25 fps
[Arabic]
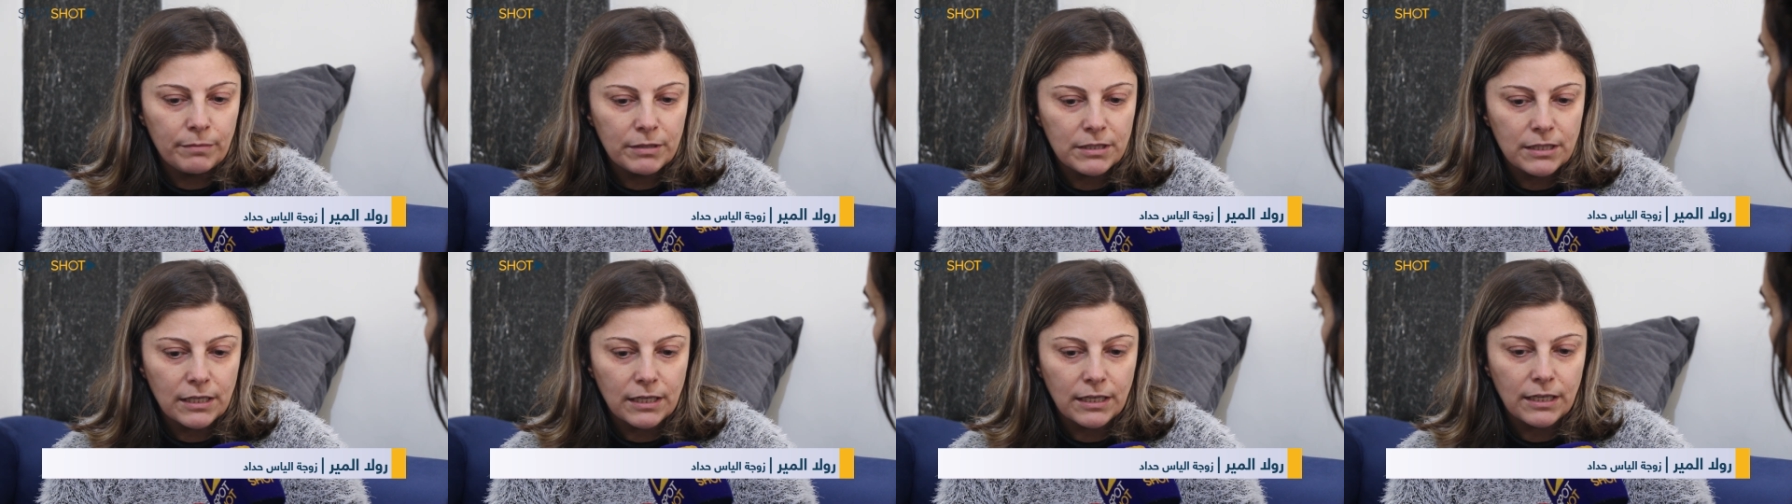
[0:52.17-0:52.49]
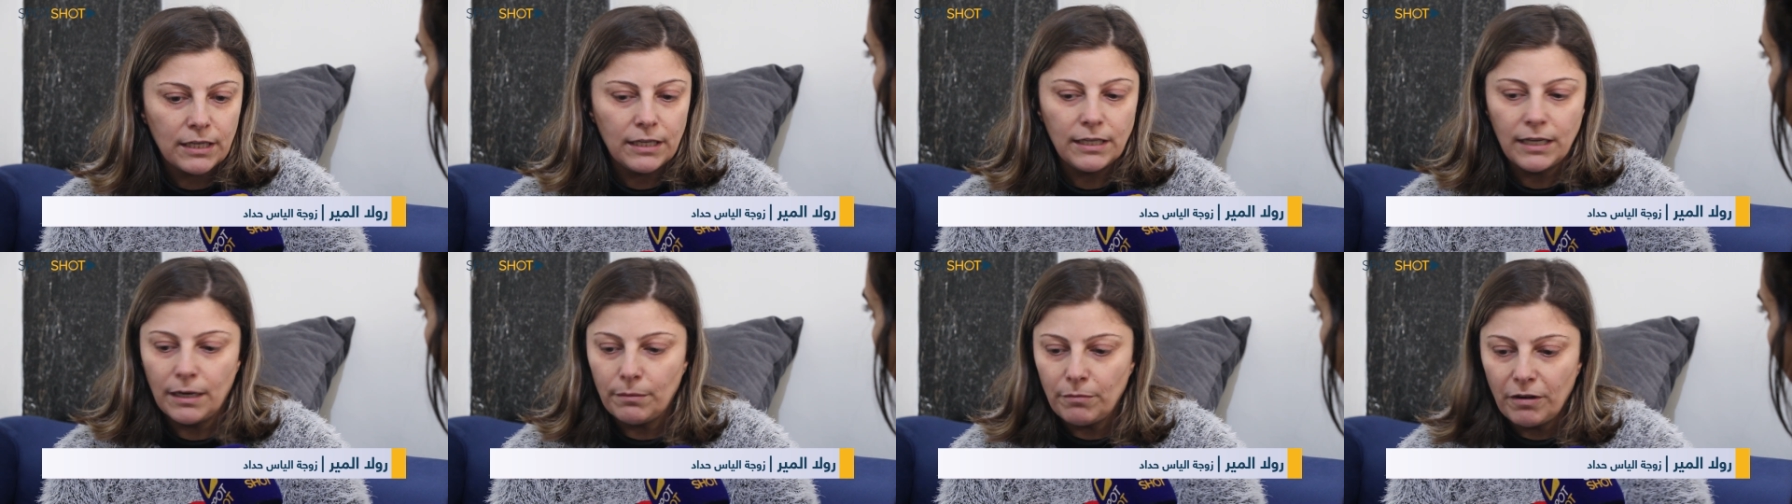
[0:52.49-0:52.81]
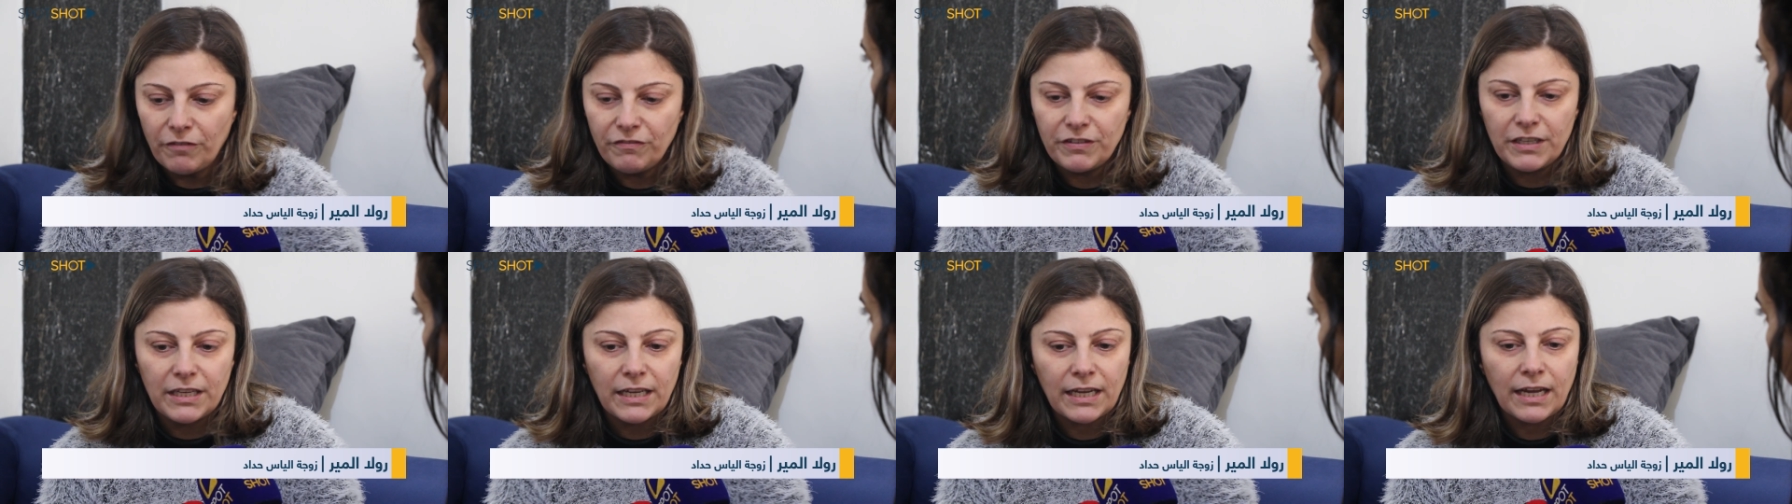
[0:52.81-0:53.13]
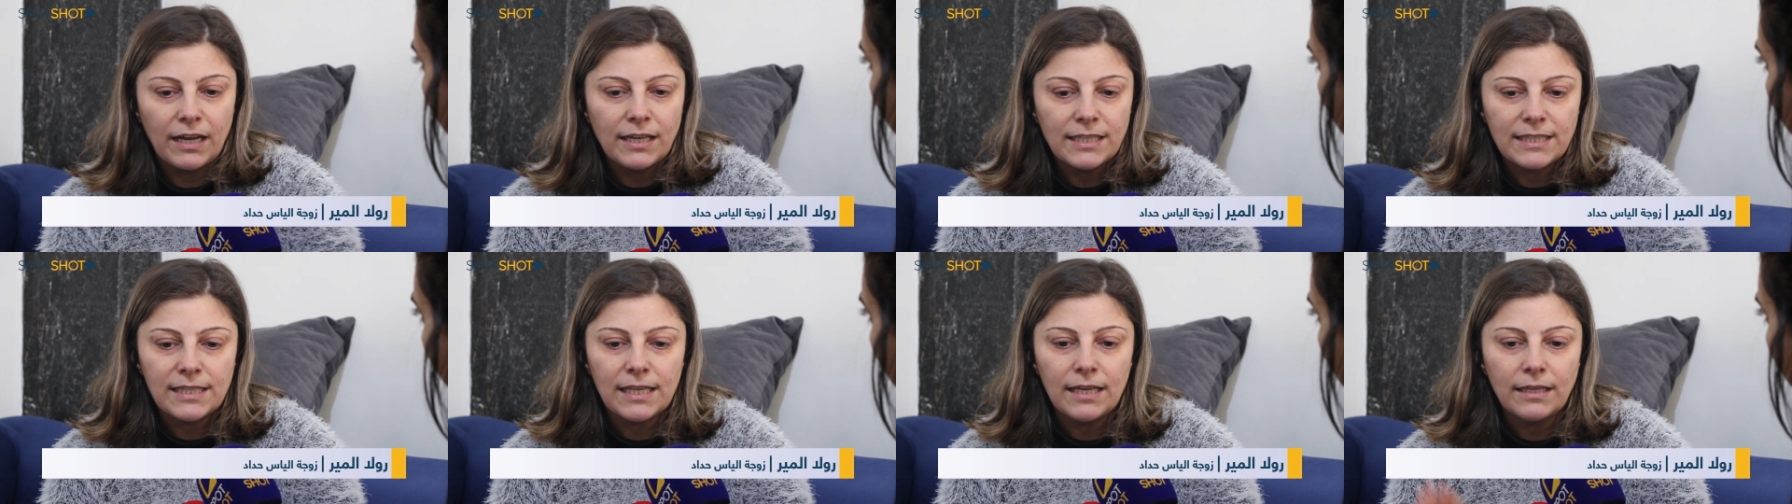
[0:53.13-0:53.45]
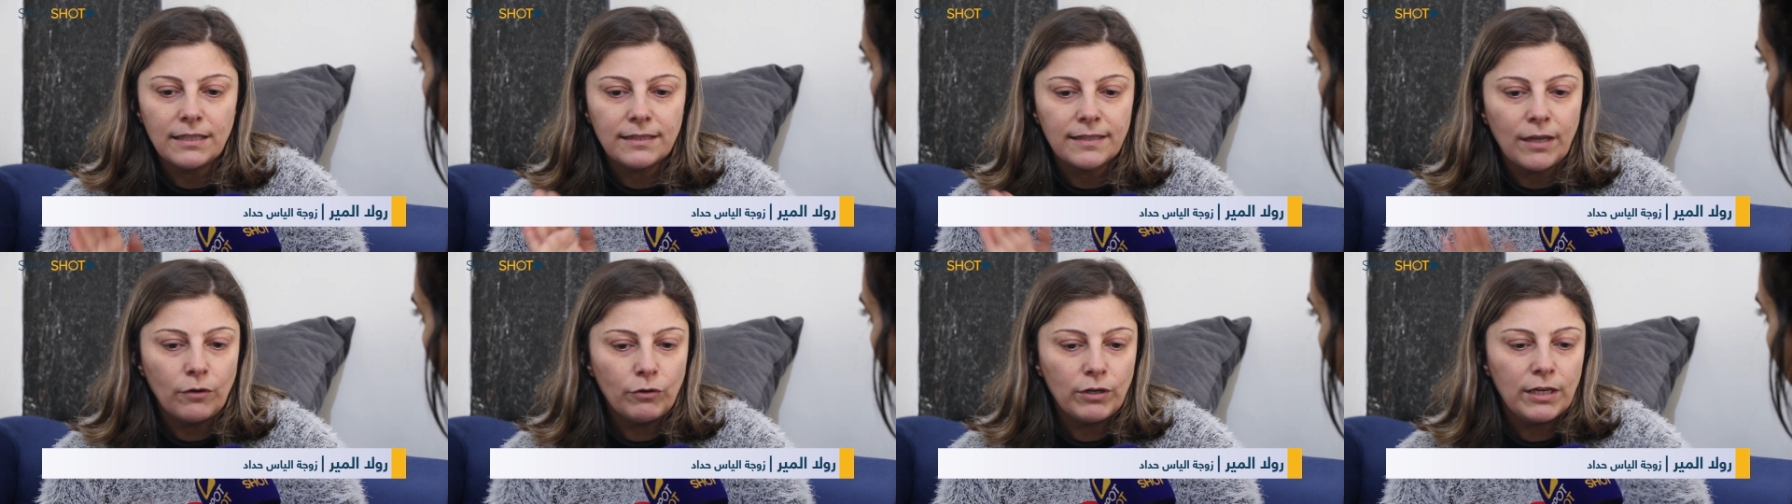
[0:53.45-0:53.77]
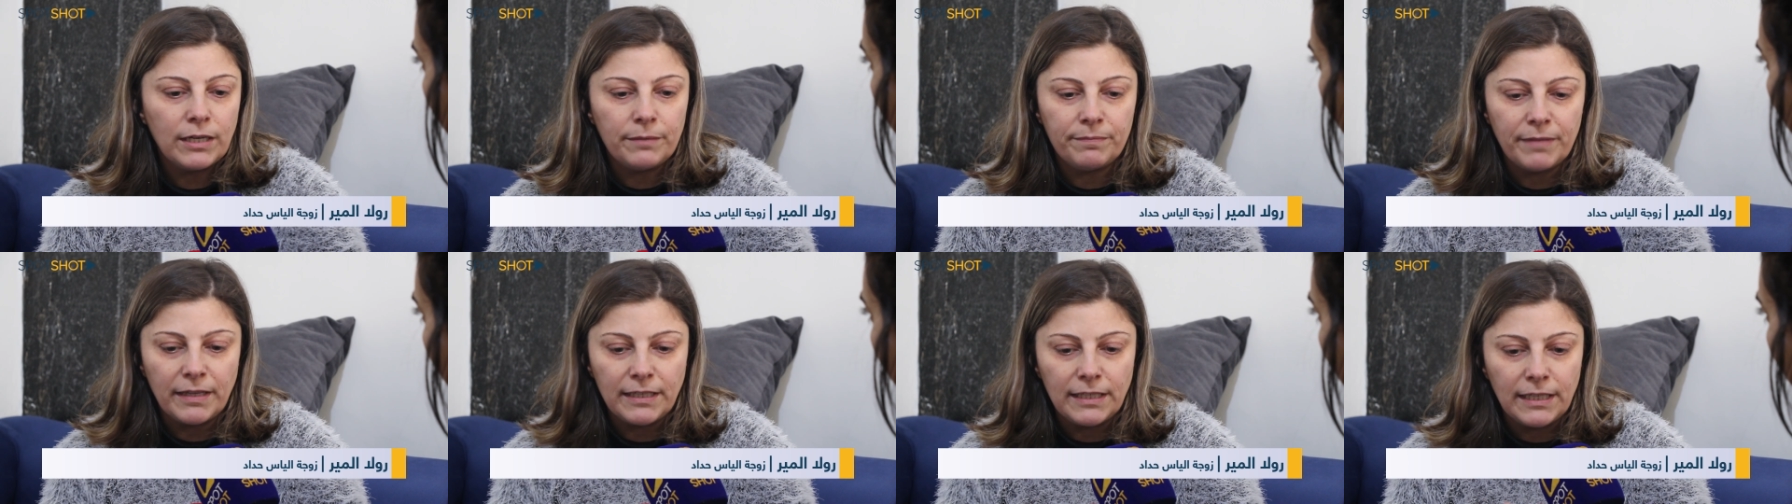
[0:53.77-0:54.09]
بتركيا ما في إغاثة الدولة
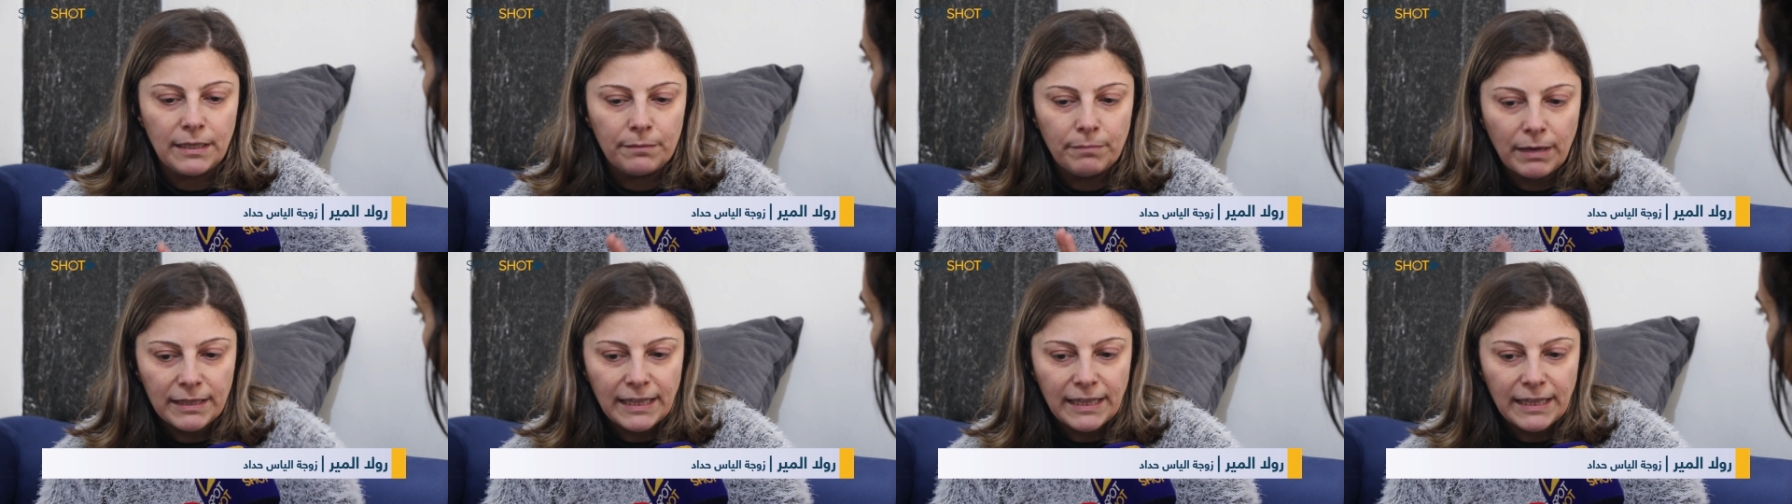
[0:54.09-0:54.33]
اللبنانية